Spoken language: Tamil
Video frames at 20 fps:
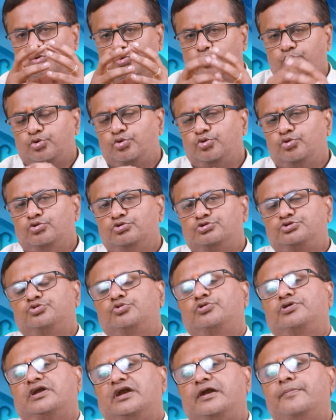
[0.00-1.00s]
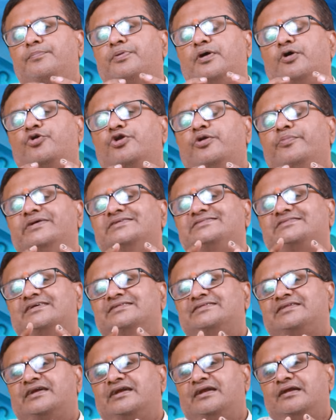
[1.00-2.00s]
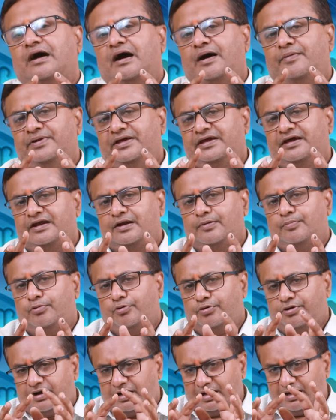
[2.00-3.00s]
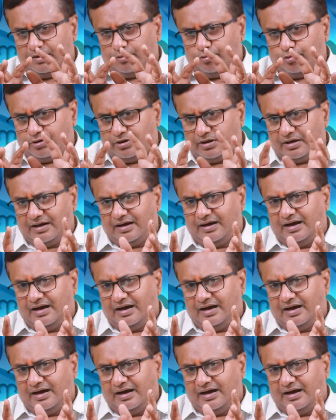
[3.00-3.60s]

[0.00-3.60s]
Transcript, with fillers: குரு சுக்கரன் பௌர்ணமி சந்திரன் அப்படிங்கிற போன்ற ஒரு